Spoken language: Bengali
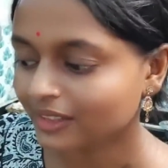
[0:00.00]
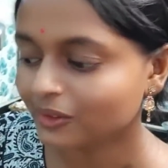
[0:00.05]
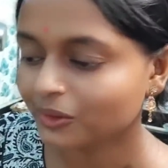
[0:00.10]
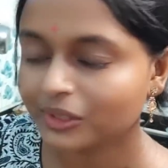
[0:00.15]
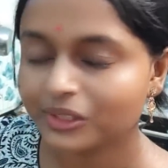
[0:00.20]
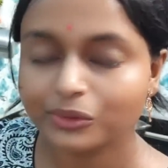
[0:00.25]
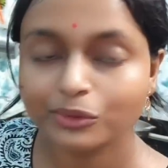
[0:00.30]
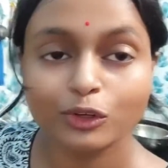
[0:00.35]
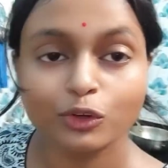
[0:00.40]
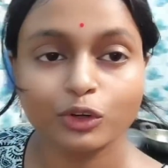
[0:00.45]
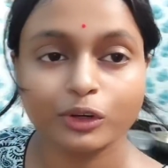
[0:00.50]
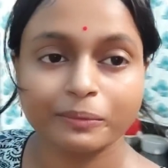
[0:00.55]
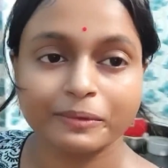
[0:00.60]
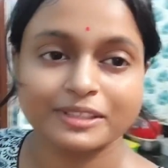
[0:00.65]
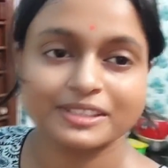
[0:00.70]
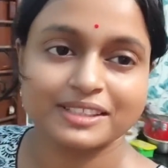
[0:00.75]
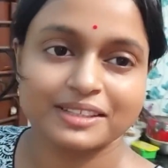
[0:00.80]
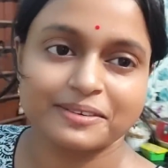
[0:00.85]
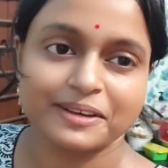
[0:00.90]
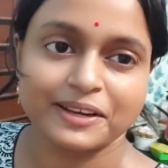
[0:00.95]
তো কিন্তু ওই লোটে
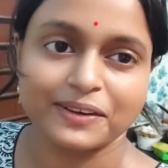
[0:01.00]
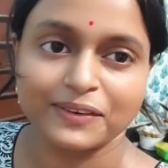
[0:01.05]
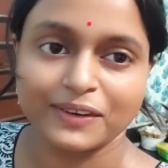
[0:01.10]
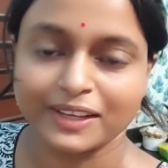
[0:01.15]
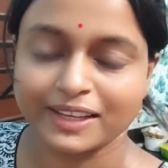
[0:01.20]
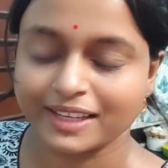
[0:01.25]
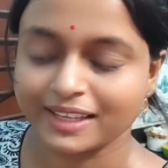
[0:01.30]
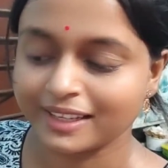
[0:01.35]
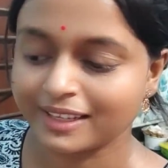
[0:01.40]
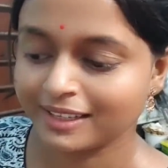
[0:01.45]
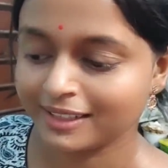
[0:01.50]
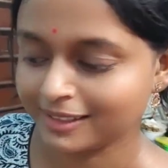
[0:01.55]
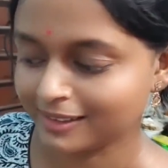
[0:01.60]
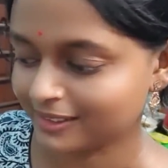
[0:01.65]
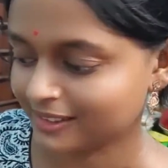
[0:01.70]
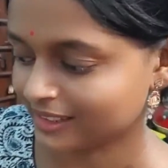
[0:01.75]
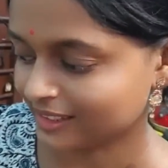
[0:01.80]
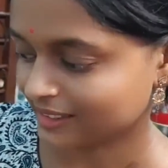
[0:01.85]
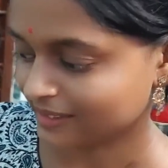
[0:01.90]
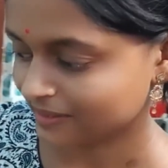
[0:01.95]
মাছটা ভালো লাগে এই
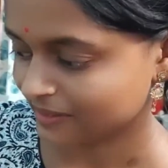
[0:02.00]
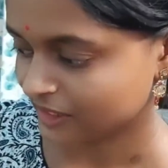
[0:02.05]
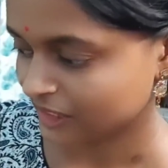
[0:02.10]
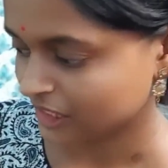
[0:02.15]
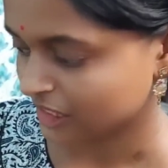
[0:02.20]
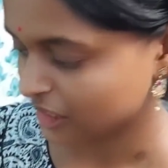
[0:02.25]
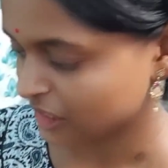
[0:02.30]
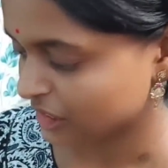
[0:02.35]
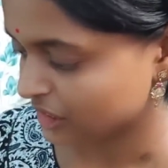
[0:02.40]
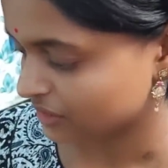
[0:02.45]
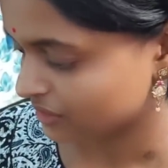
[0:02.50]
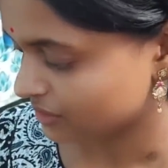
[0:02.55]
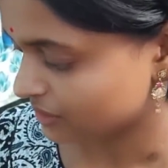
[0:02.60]
যে যেটা